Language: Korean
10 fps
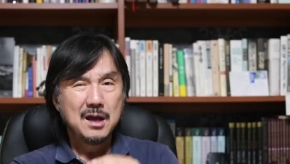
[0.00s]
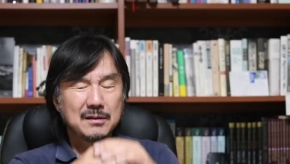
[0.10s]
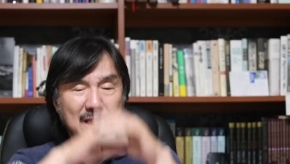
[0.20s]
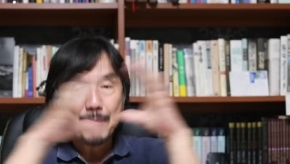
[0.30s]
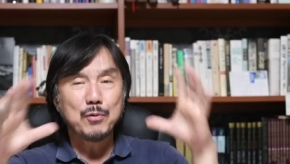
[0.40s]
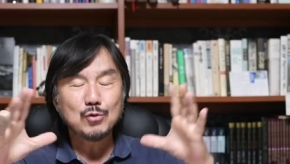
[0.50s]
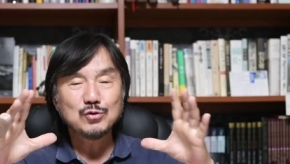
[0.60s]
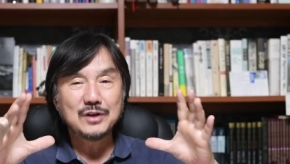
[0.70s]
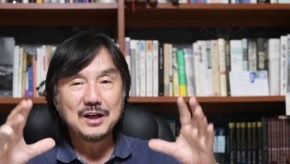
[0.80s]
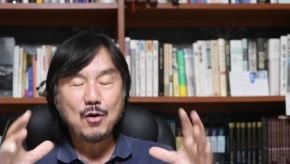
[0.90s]
탁 보는
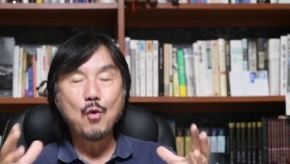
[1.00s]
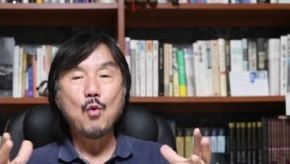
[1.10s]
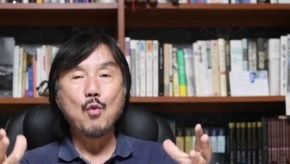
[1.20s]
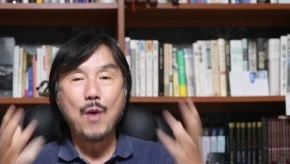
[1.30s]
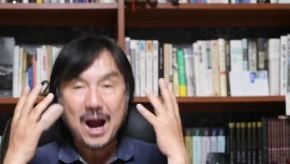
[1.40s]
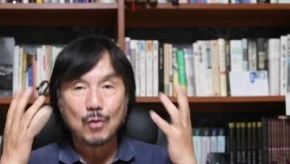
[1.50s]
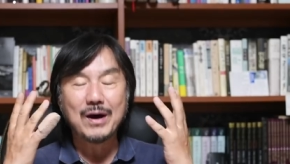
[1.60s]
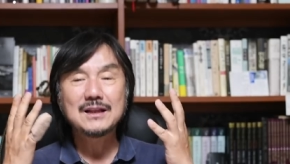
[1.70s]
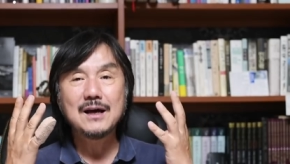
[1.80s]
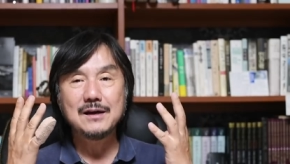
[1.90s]
순간에 확
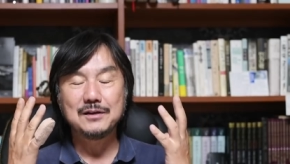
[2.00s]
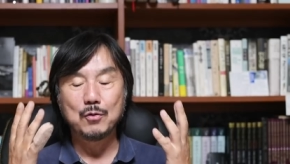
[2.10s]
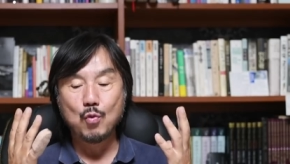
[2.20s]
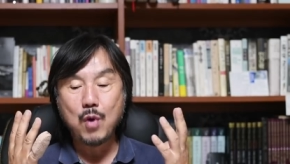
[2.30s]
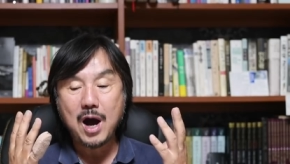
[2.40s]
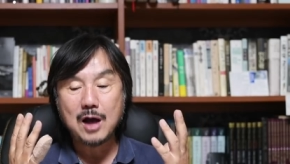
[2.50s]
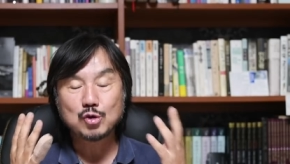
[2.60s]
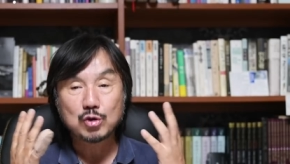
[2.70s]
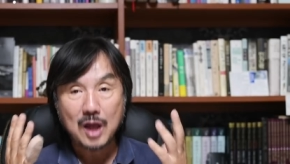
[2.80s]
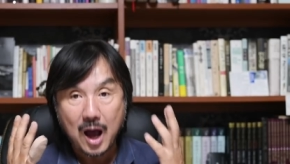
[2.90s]
와닿아야 돼요. 와,
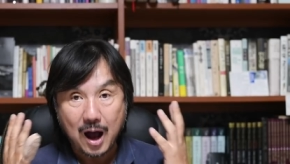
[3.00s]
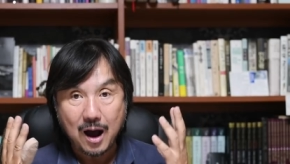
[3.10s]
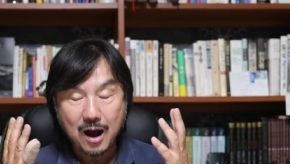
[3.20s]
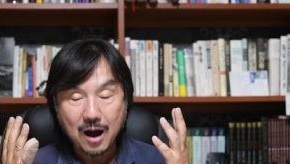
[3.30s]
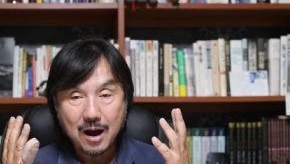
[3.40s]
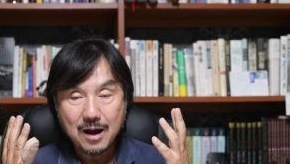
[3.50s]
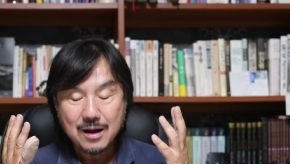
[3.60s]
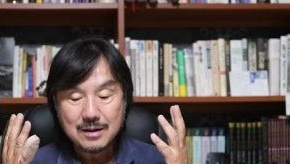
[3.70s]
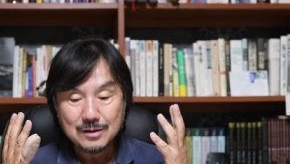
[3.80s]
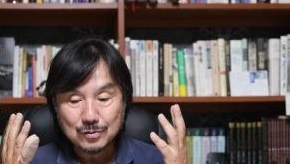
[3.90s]
좋다.
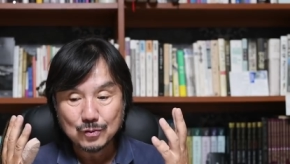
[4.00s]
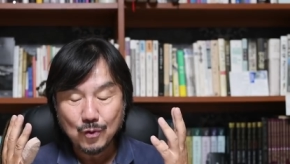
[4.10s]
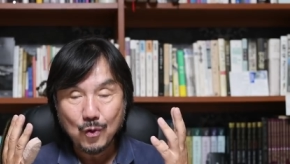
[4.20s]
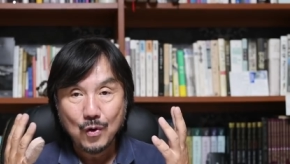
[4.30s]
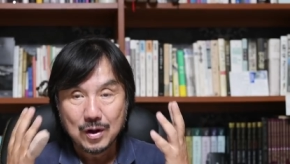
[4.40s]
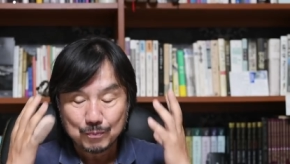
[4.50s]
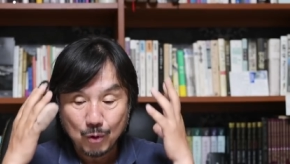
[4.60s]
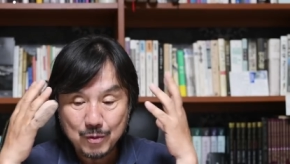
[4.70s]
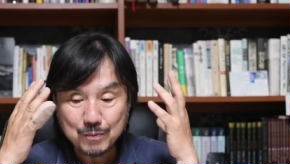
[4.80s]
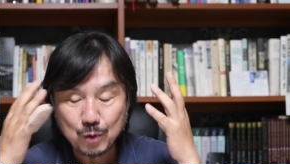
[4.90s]
이러고
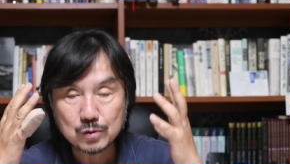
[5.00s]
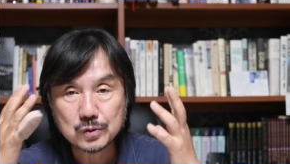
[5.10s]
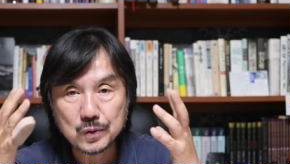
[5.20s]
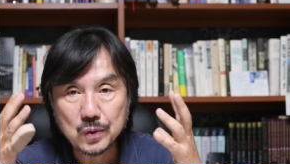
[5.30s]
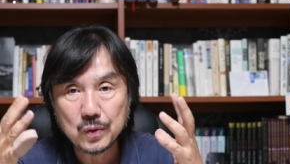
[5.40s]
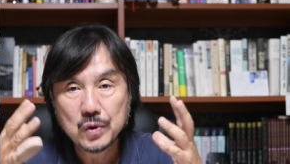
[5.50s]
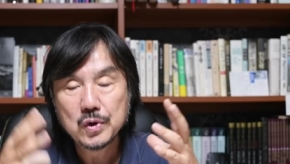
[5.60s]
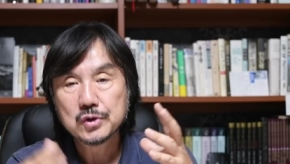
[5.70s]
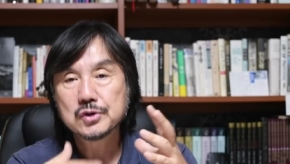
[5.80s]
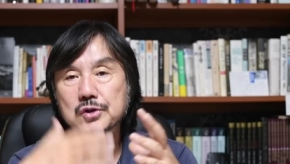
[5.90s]
보면 볼수록
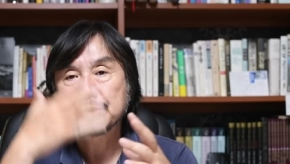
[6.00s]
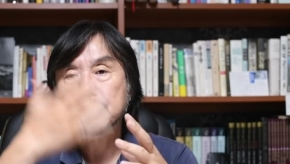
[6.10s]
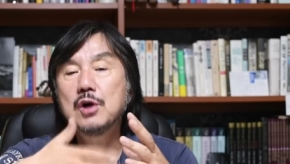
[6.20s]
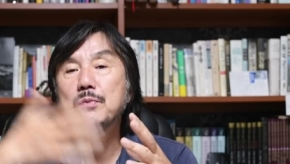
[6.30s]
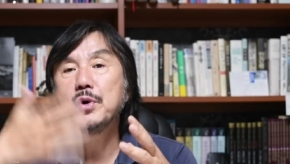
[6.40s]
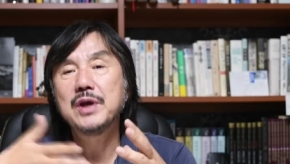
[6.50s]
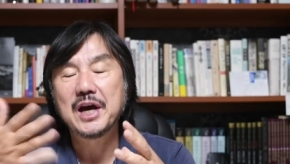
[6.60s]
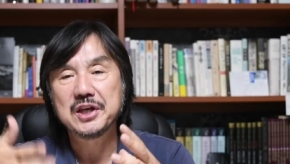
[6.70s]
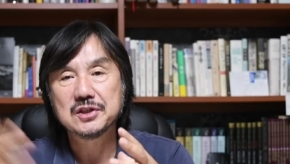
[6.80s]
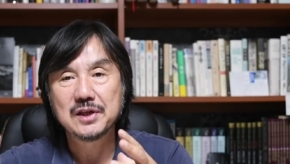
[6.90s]
정보의
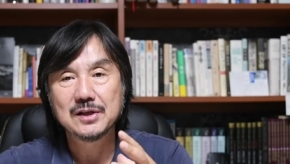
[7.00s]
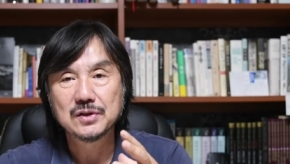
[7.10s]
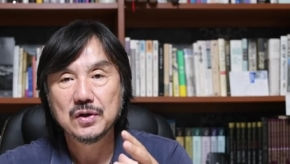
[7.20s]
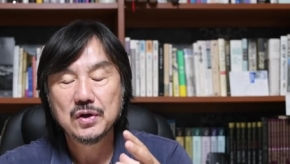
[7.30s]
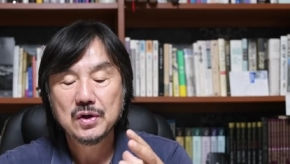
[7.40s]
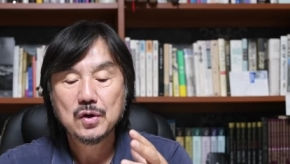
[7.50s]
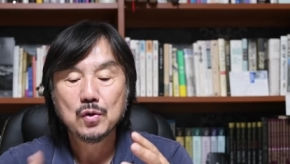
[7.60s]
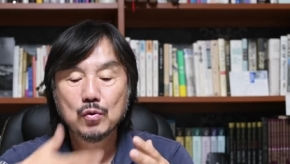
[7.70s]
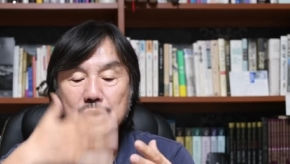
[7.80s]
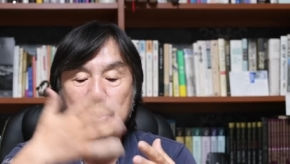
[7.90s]
양이 있어야죠.
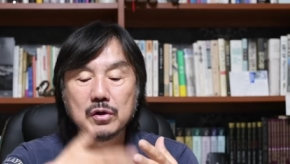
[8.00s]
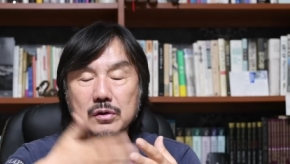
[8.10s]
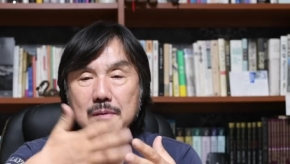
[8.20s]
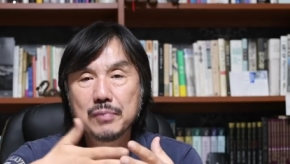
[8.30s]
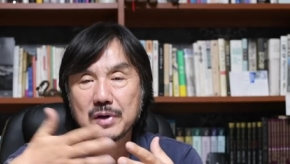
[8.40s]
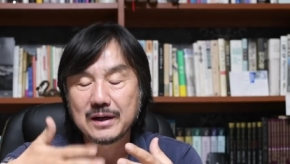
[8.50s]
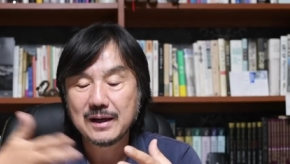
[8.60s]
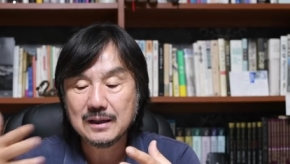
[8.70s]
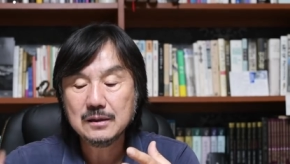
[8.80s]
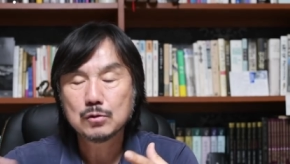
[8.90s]
우리의
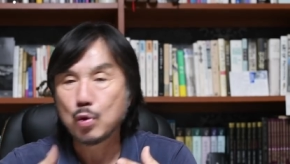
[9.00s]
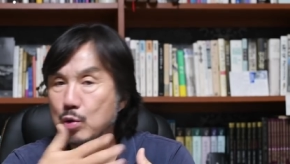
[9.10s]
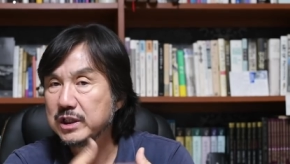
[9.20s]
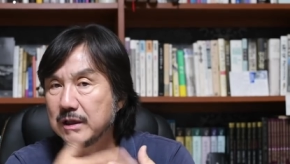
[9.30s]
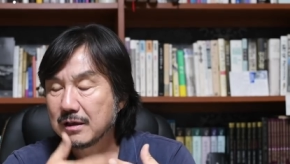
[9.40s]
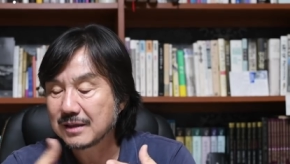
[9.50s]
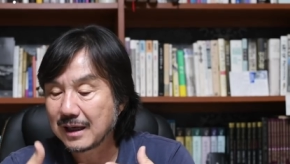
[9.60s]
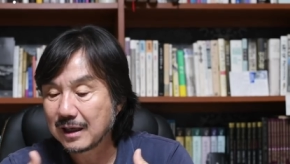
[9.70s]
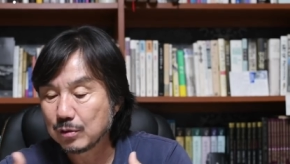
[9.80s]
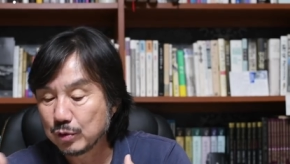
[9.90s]
컨템포러리한 동시대를
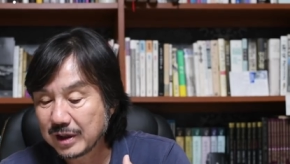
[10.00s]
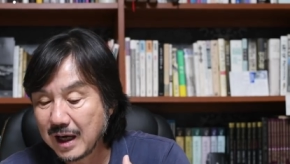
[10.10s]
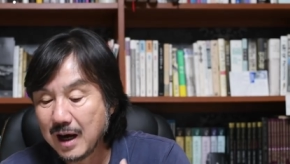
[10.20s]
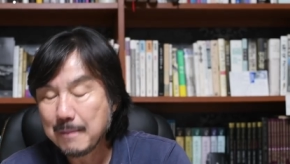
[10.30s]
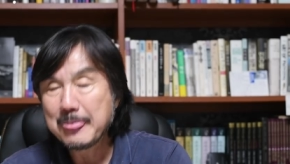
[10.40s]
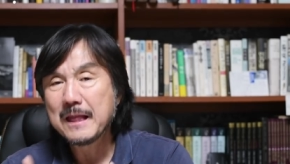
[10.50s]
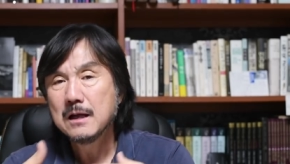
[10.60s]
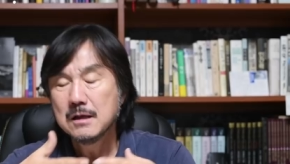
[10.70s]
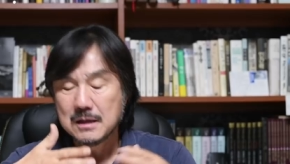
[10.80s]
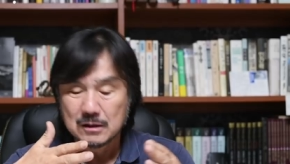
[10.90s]
살아가는 우리가
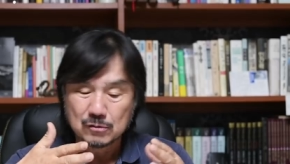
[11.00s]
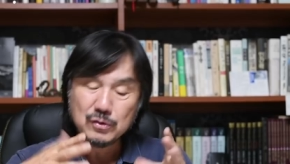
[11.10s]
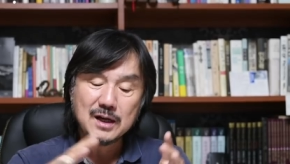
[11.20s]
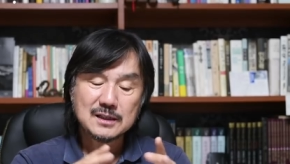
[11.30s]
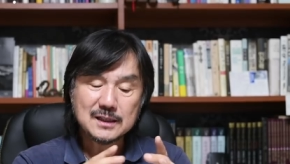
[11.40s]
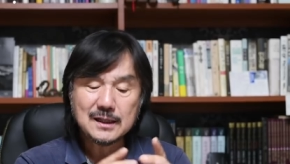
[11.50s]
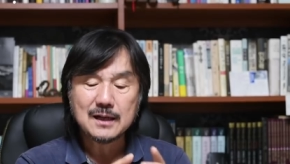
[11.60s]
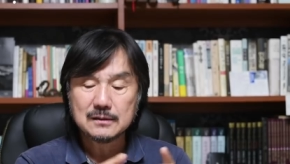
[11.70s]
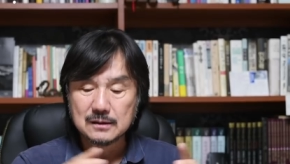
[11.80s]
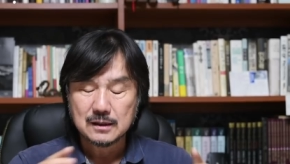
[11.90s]
우리가
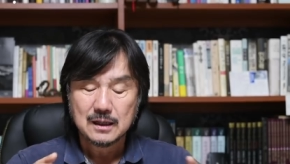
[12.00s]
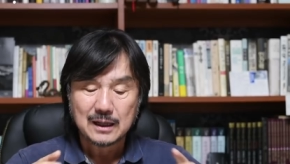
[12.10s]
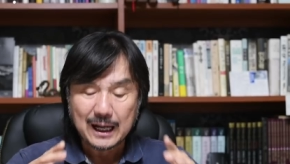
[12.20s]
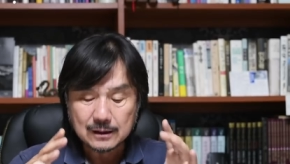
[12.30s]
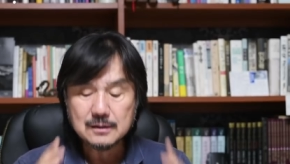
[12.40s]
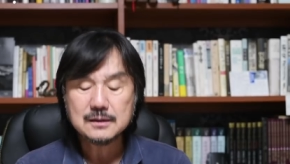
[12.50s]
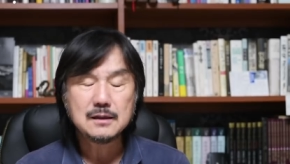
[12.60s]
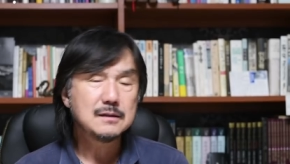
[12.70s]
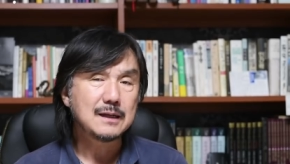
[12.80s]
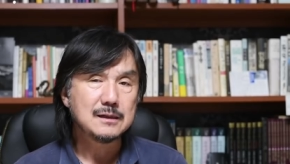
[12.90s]
시간은 같은
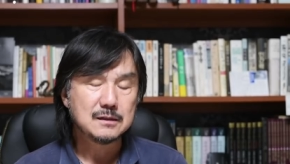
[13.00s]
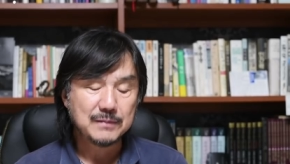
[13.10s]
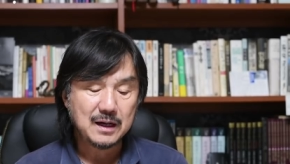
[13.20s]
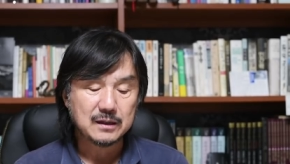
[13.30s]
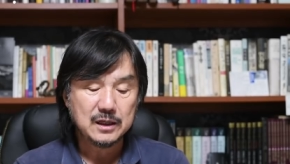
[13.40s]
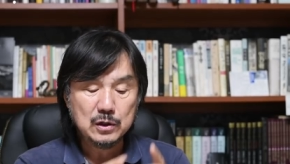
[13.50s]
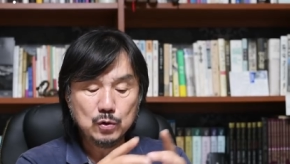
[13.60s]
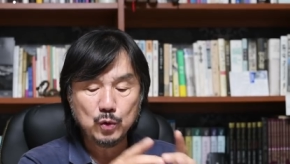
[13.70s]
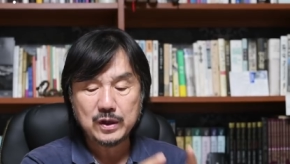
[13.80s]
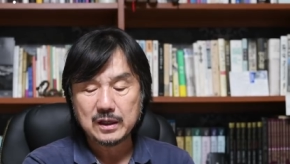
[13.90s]
시대를 살지만
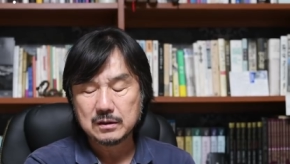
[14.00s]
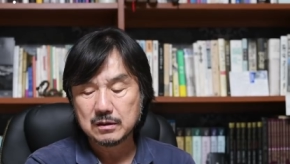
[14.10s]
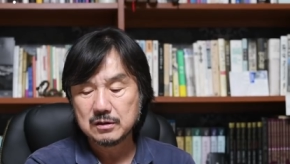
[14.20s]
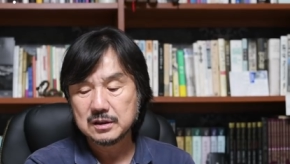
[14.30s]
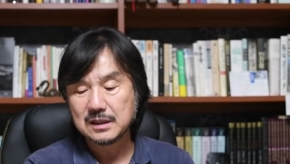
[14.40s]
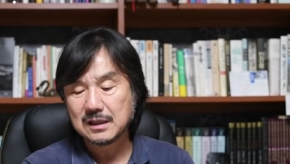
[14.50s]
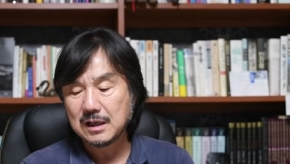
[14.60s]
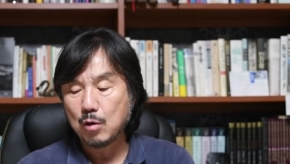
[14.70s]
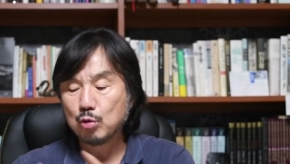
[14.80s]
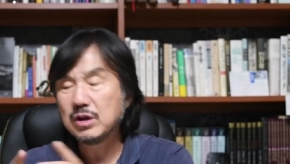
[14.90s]
인도에 흐르는
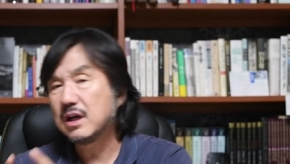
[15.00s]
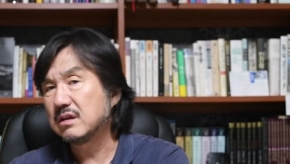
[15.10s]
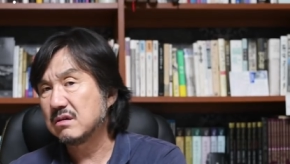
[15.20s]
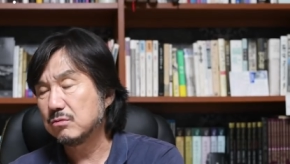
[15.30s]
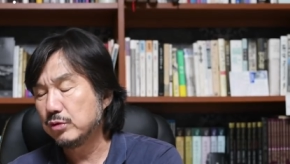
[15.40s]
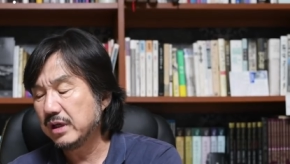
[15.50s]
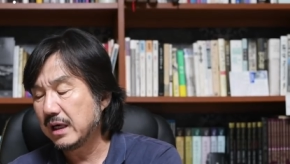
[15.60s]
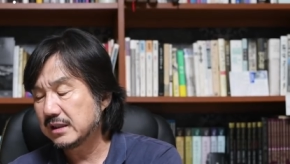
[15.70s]
시간과 우리가 흐르는 우리가